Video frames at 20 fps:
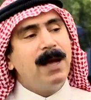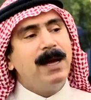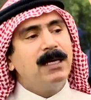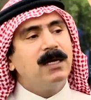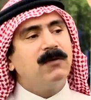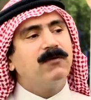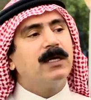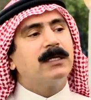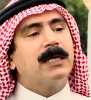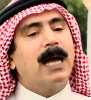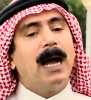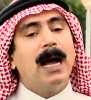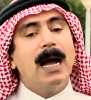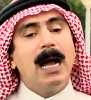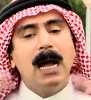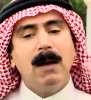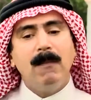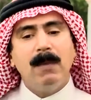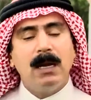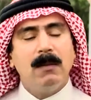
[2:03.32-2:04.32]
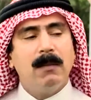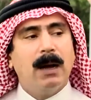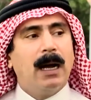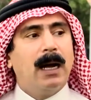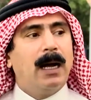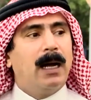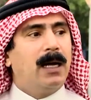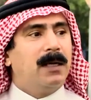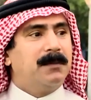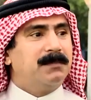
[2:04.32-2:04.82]
ما عرف يتعامل
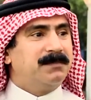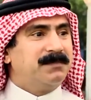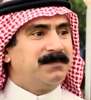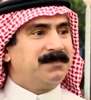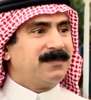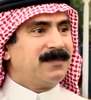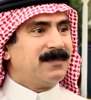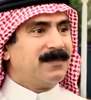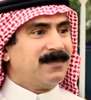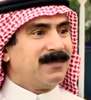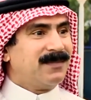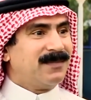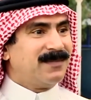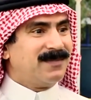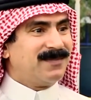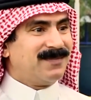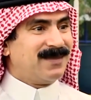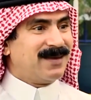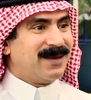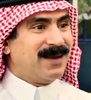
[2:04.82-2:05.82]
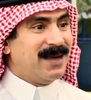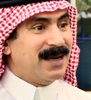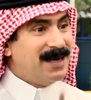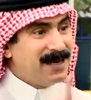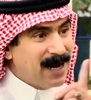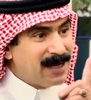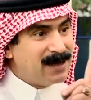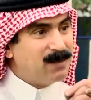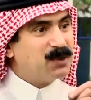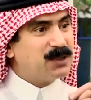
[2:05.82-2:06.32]
معها
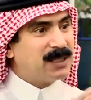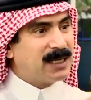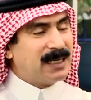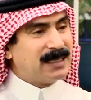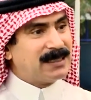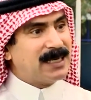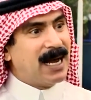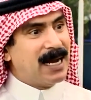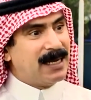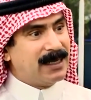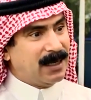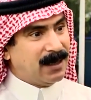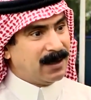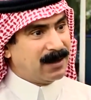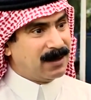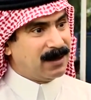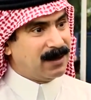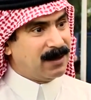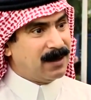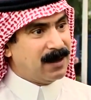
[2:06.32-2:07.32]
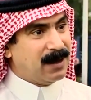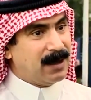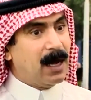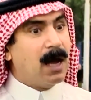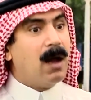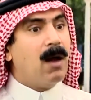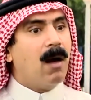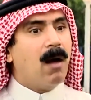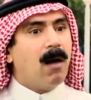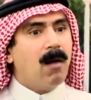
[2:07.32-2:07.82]
هنا هذه مشكله ثانيه نعم
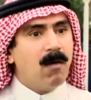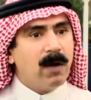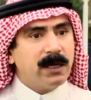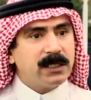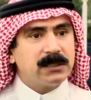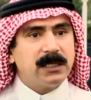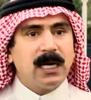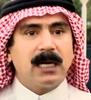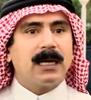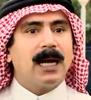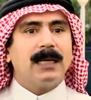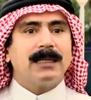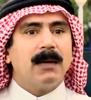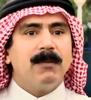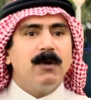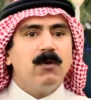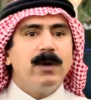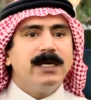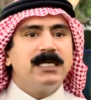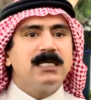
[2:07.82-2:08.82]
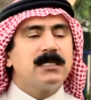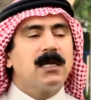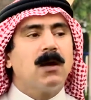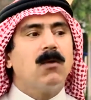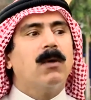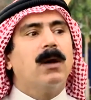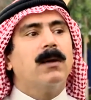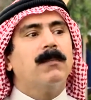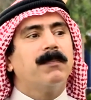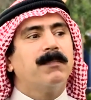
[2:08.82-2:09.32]
هو اشتكى طب هو ايش
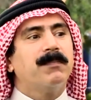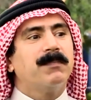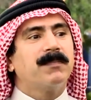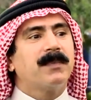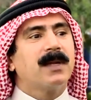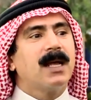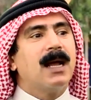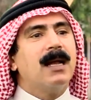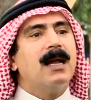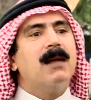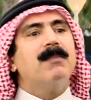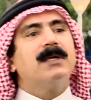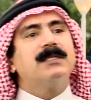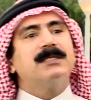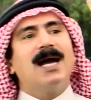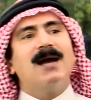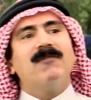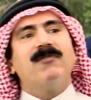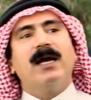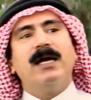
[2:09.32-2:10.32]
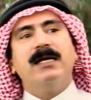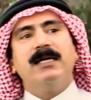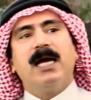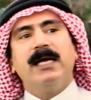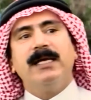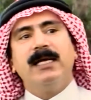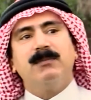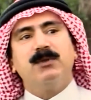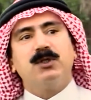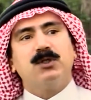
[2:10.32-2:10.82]
سوى لما شافها ان
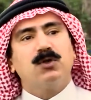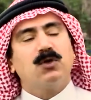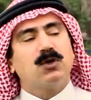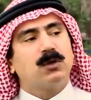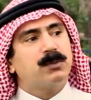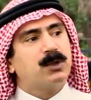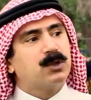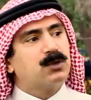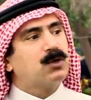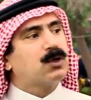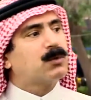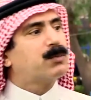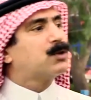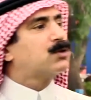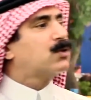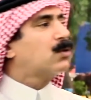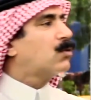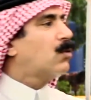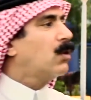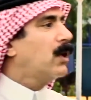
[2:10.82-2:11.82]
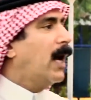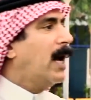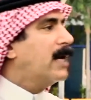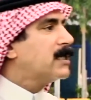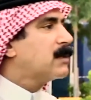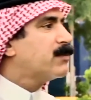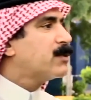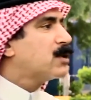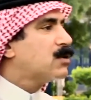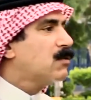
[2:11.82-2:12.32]
هي بتشك بتشك بتشك كل
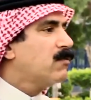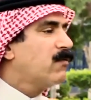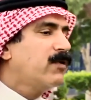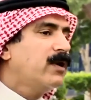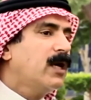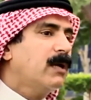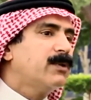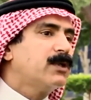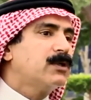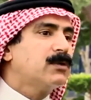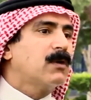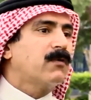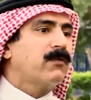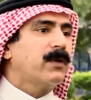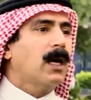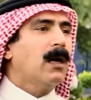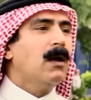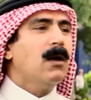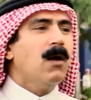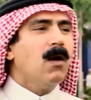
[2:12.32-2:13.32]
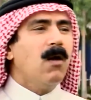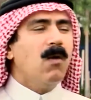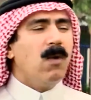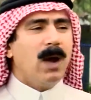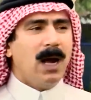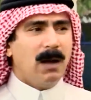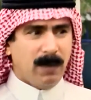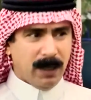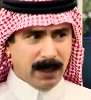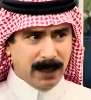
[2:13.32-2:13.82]
حاجه بتظن فيها بتشك فيها هو
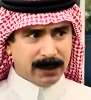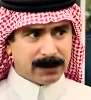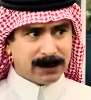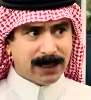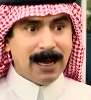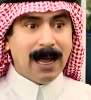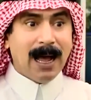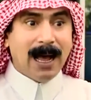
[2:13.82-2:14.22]
عمل ايش